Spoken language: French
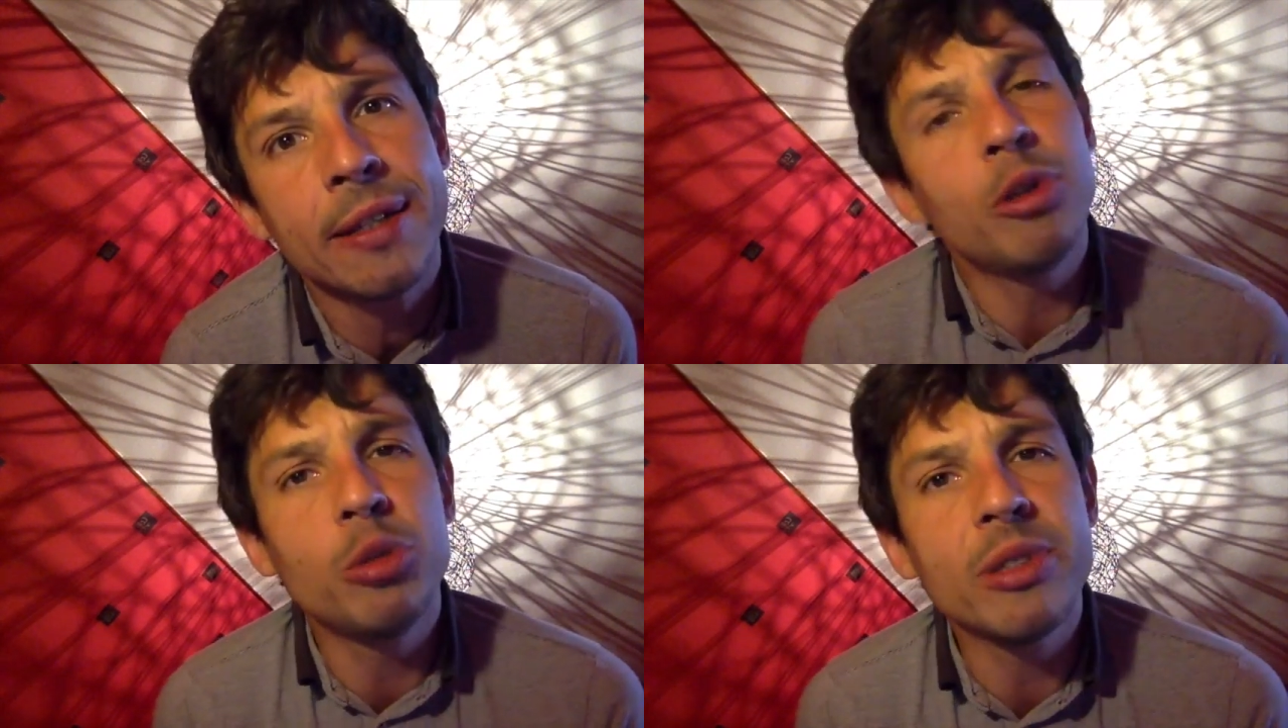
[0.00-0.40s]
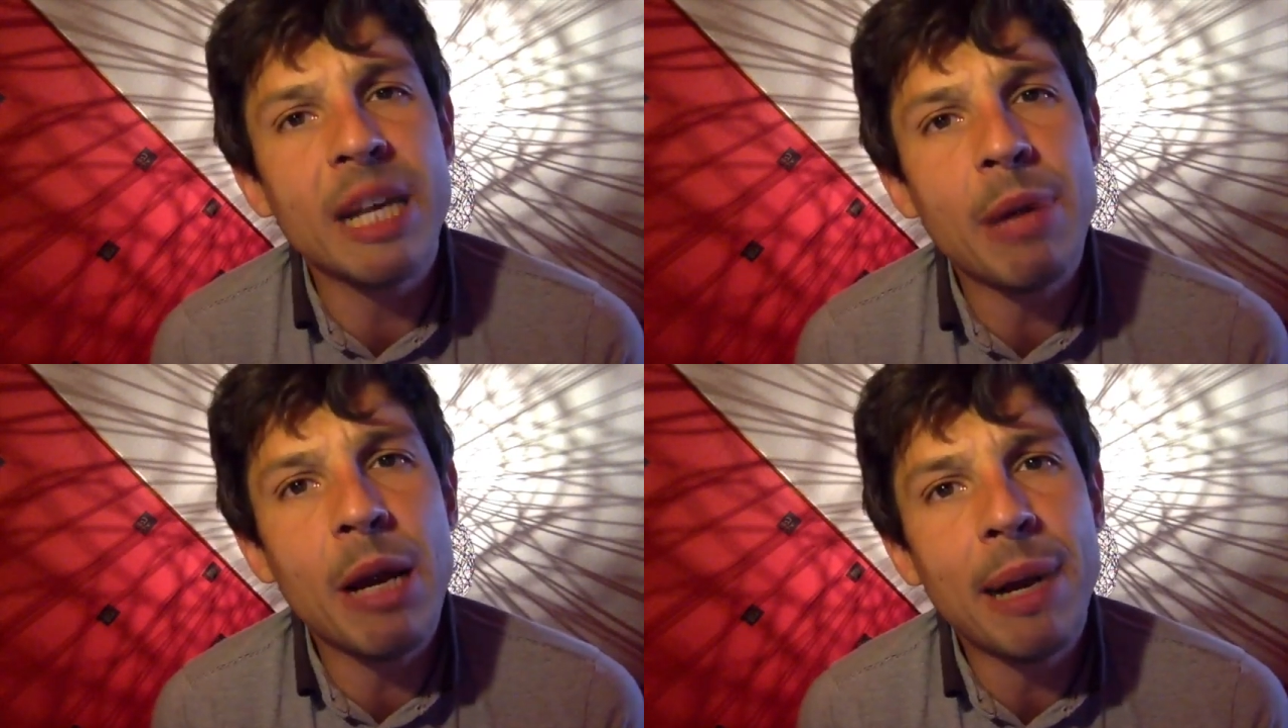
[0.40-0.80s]
Tout le monde ne
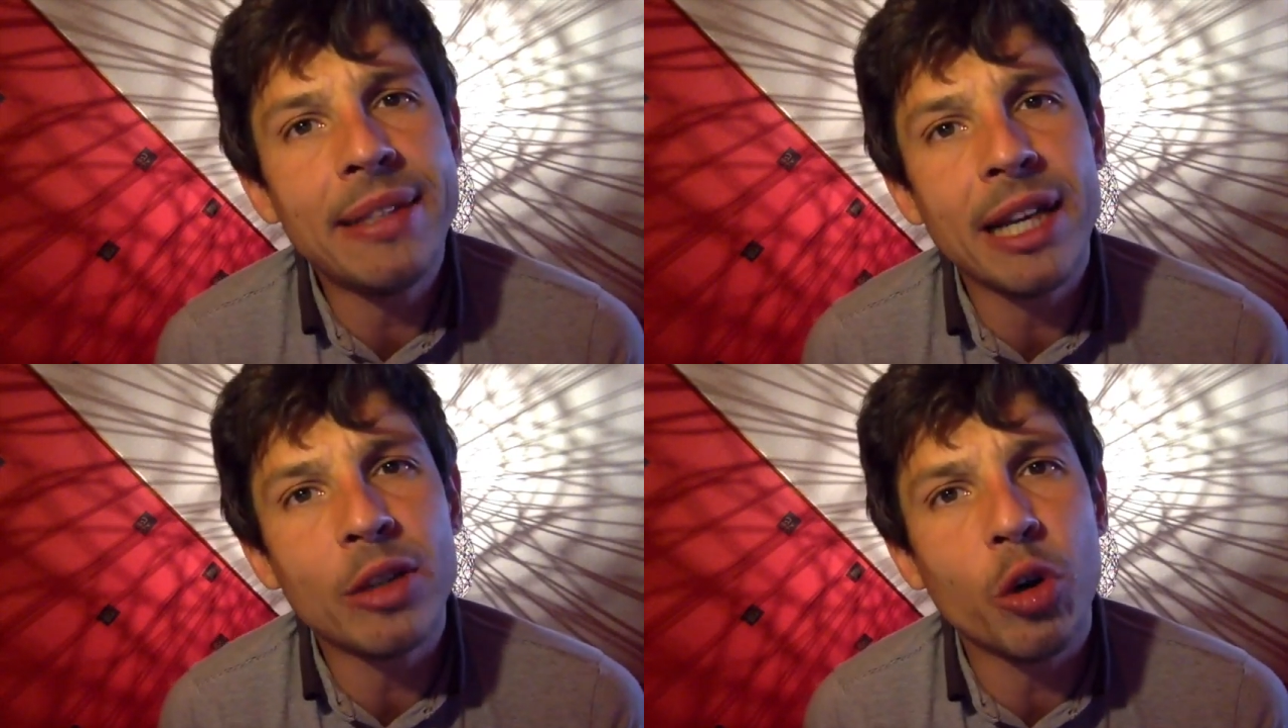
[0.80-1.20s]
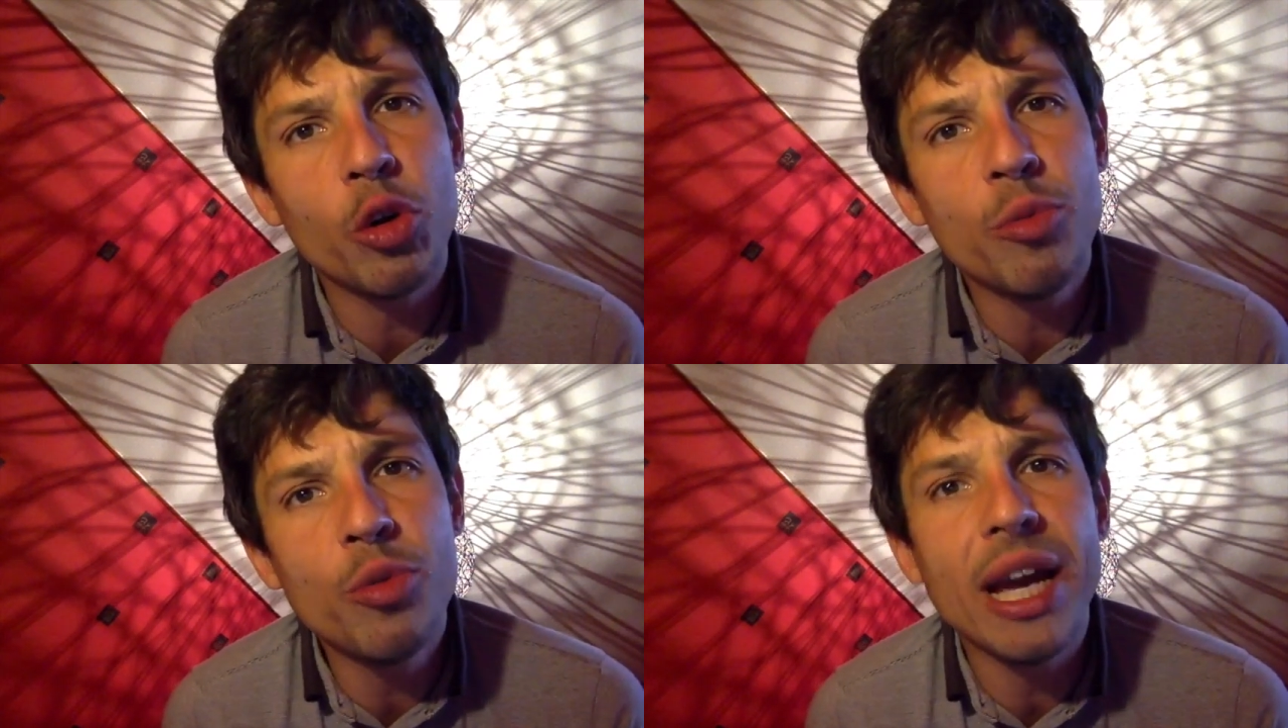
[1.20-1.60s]
s'appelle pas le théâtre
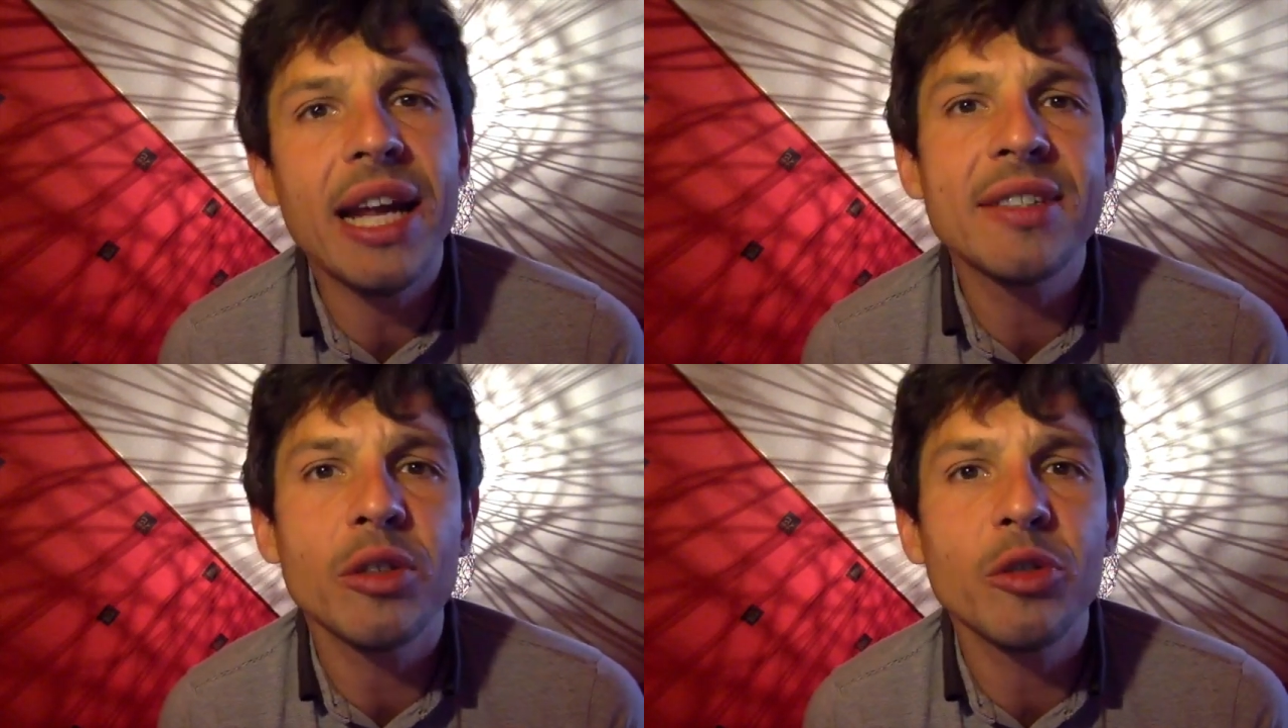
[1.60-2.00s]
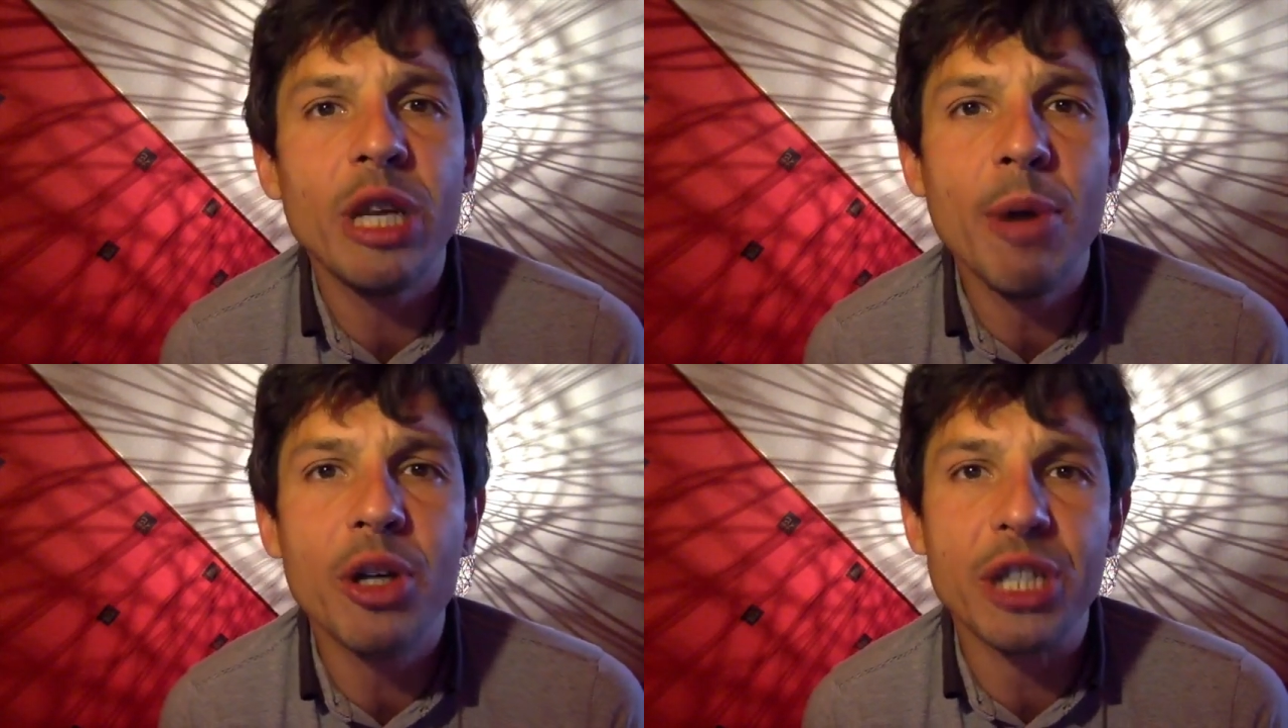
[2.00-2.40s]
Lebout et Alexandre de
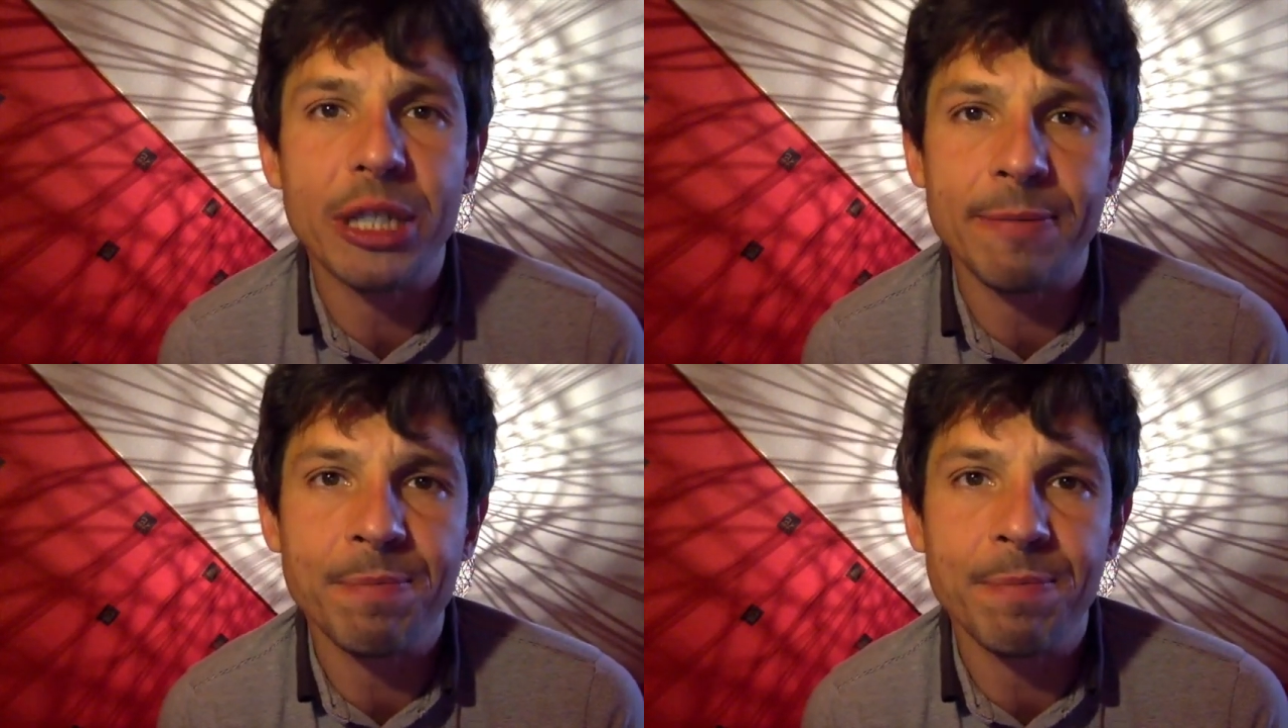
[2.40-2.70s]
Limoges. Hein.